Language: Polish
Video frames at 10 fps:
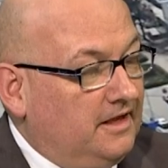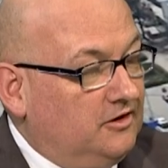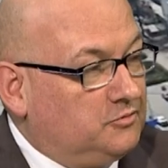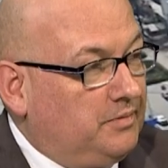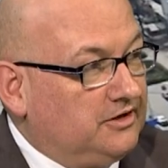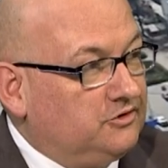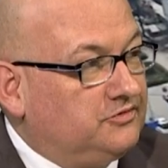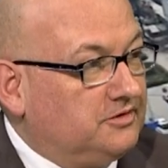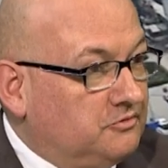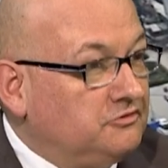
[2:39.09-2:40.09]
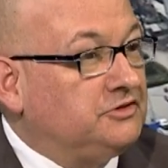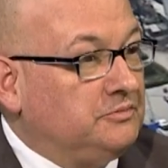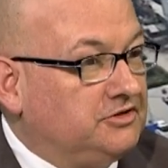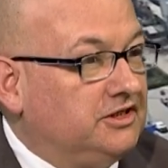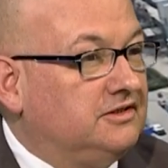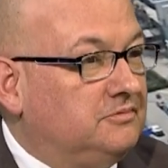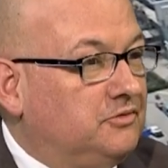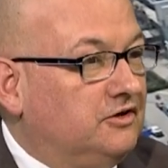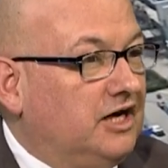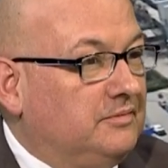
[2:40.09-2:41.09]
odpadów, jak mówiliśmy przed
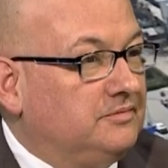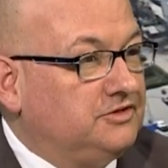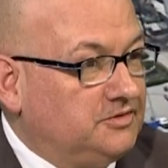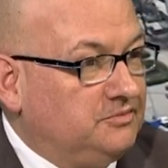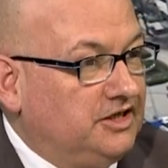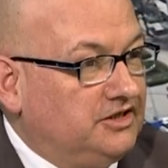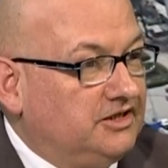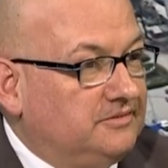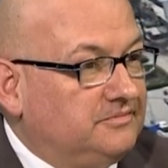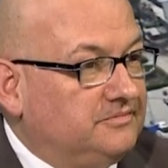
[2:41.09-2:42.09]
programem, się zmniejsza.